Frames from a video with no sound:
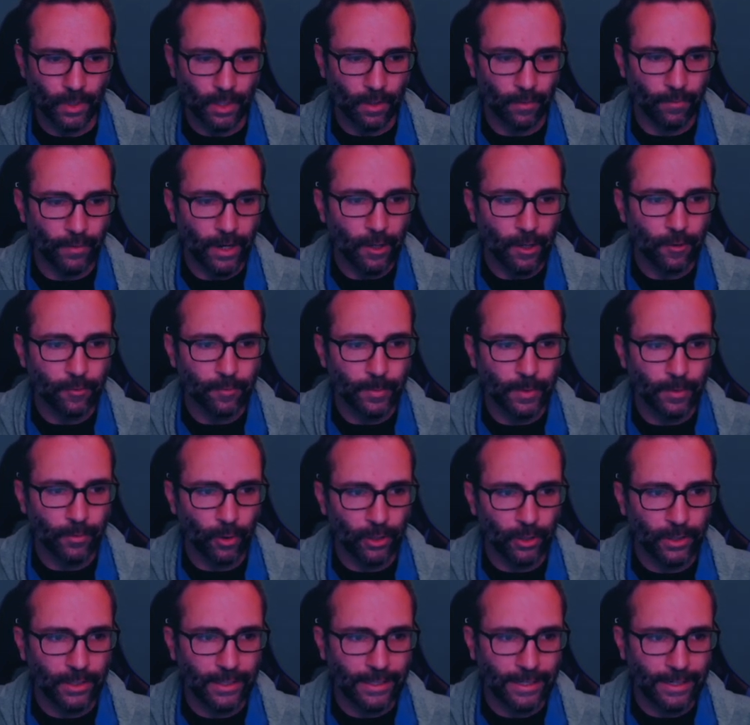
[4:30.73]
Wer auf
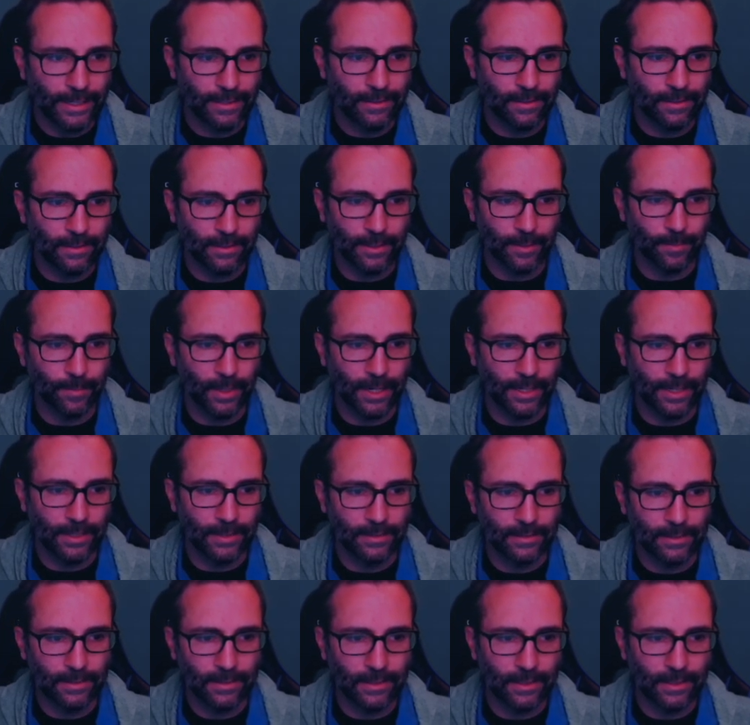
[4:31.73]
Milwaukee geht, dem reicht
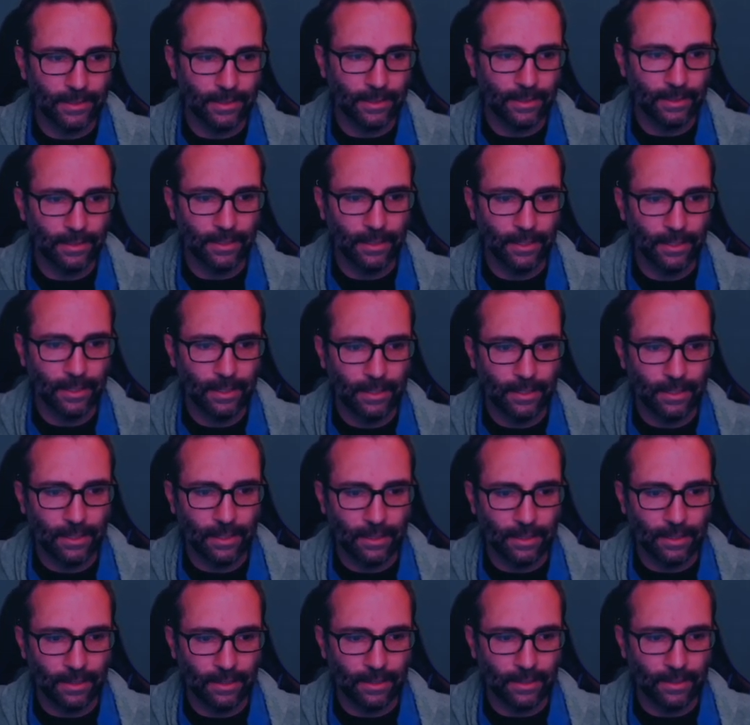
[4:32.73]
die
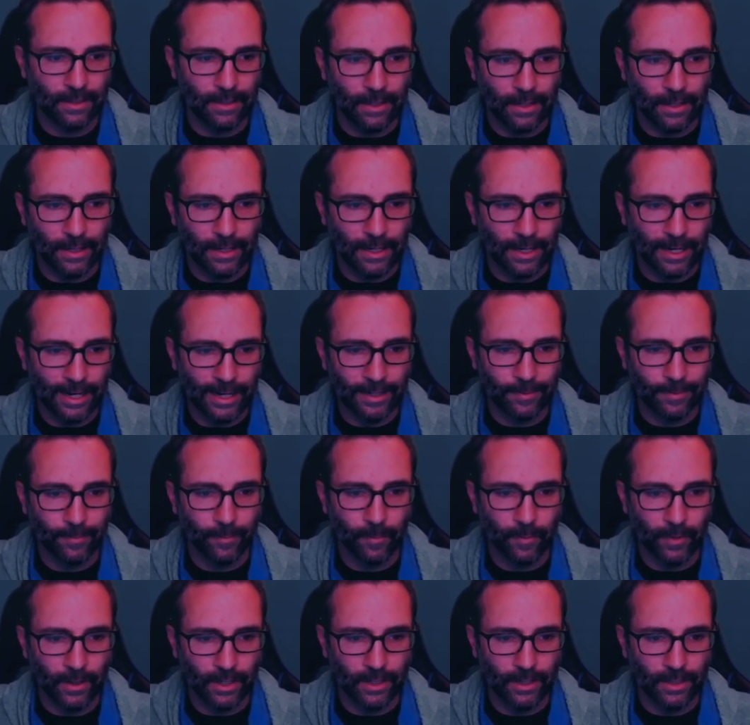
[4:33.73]
äh,
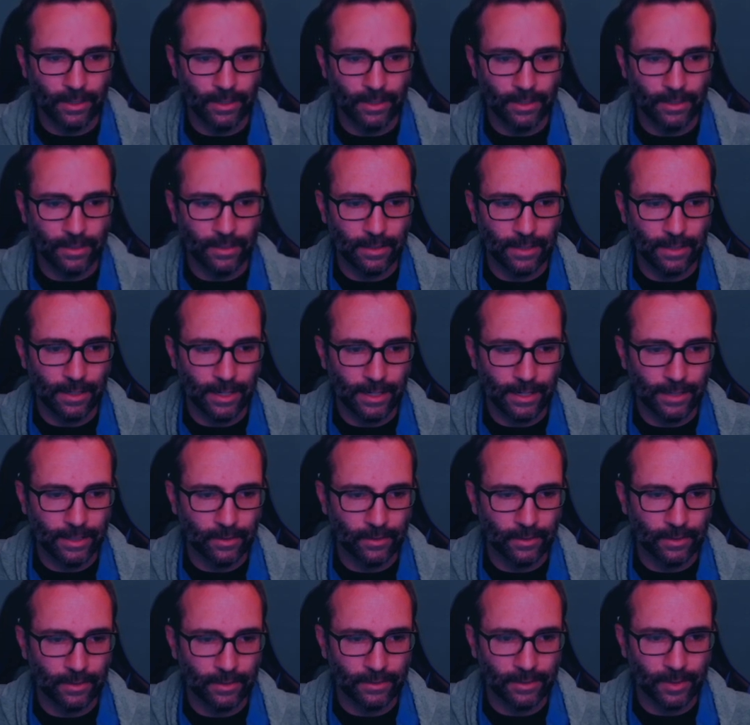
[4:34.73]
einfache Line
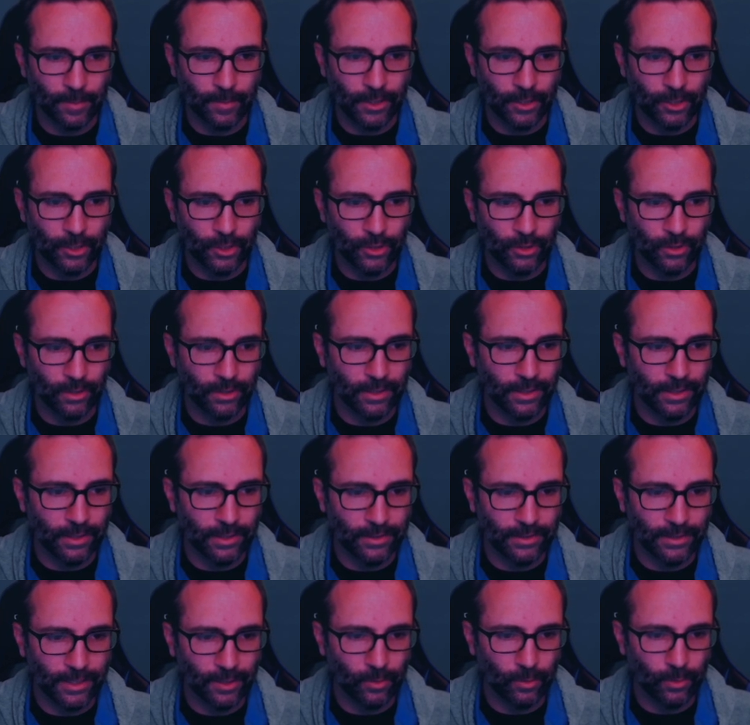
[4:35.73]
und es gibt ja schon eine
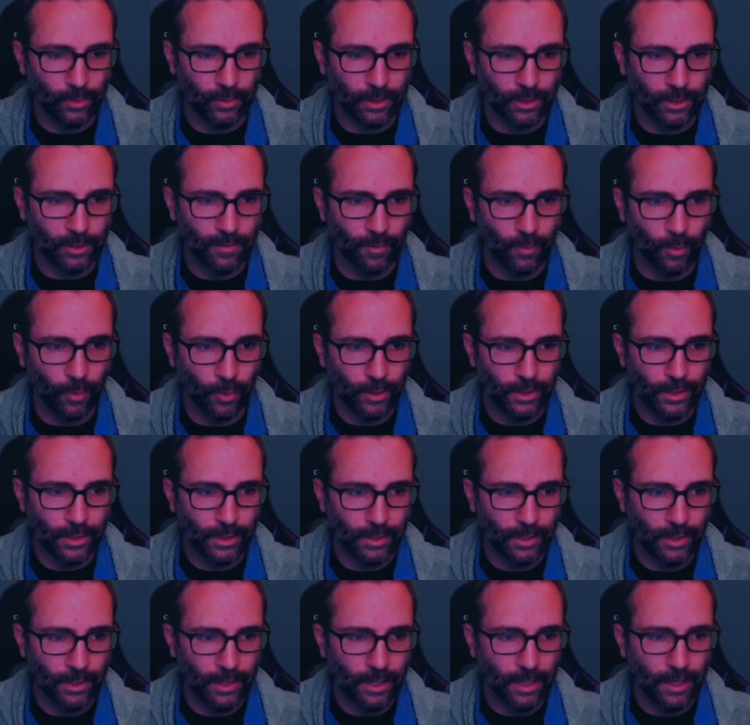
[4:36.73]
sehr gute
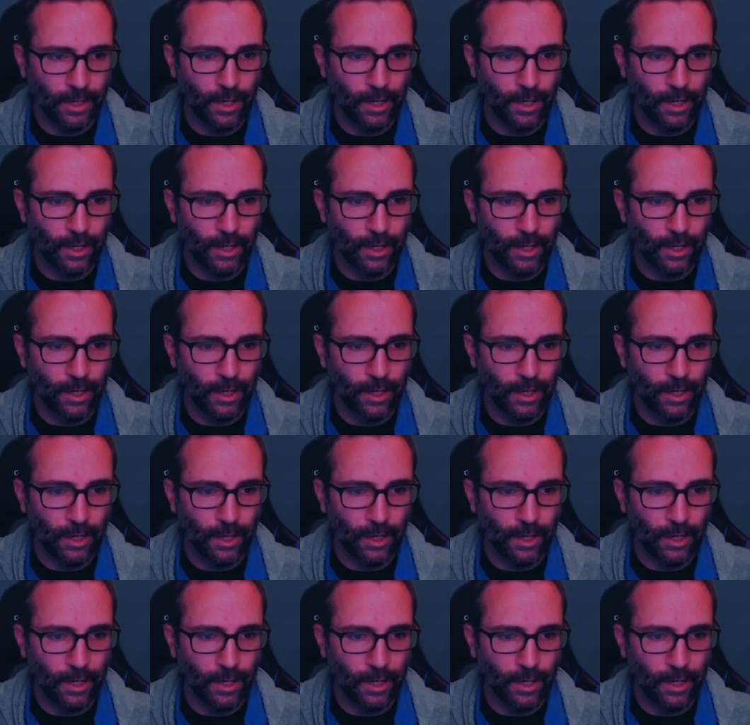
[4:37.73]
Quote.